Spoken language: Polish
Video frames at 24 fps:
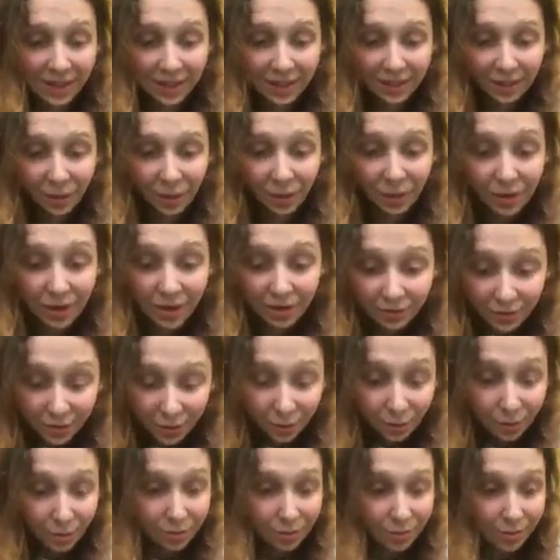
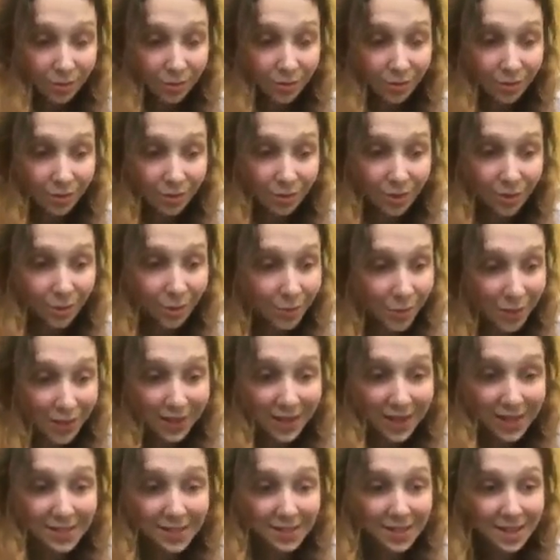Koronawirus od
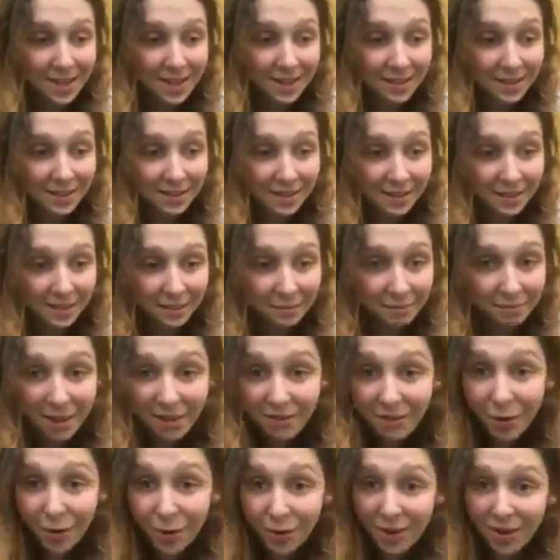15 ma
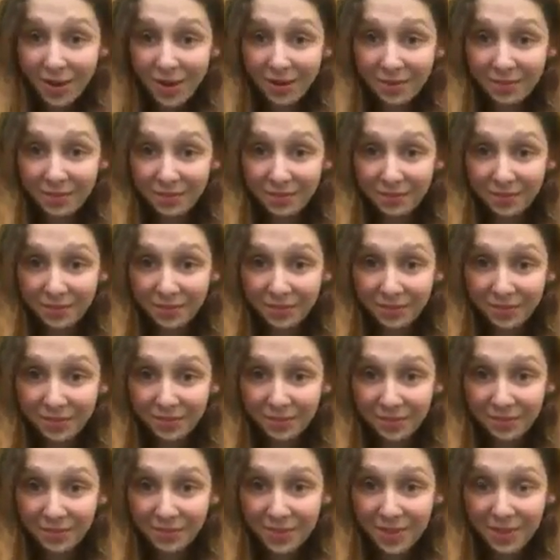wolne.
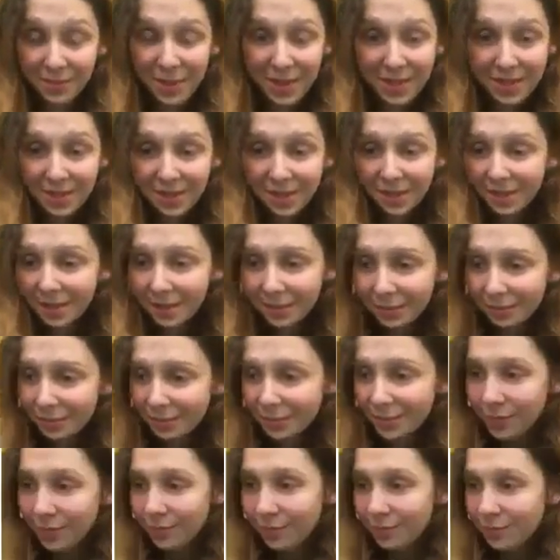Spędza
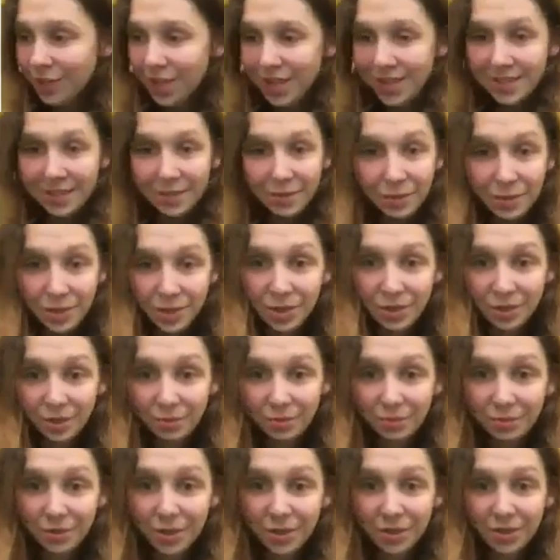czas z rodziną,
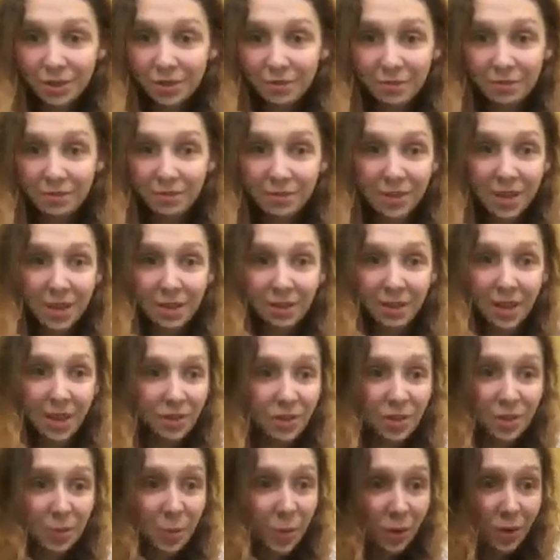niczym
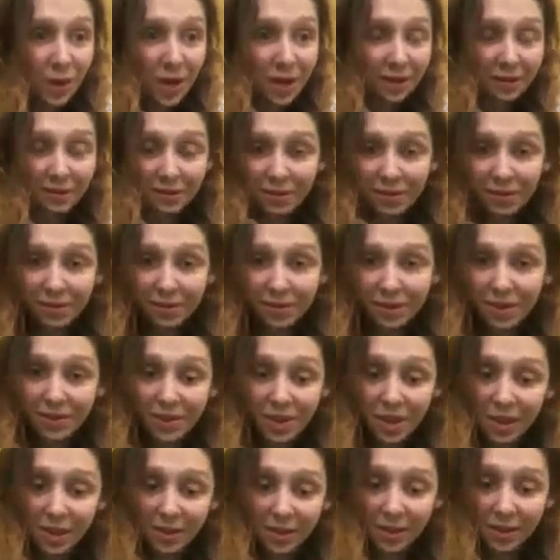każdy Polak w
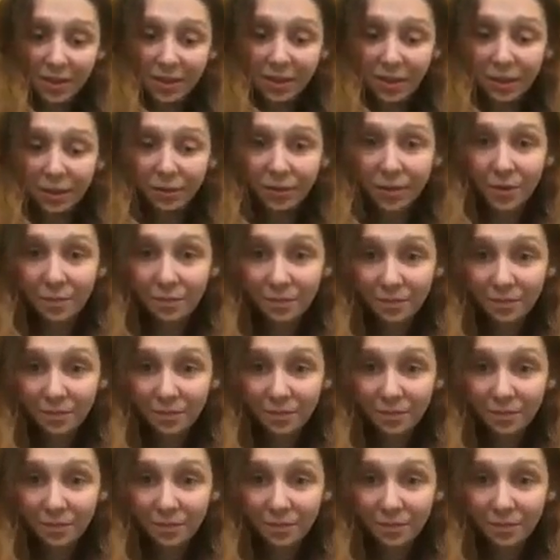niedzielę niehandlowo.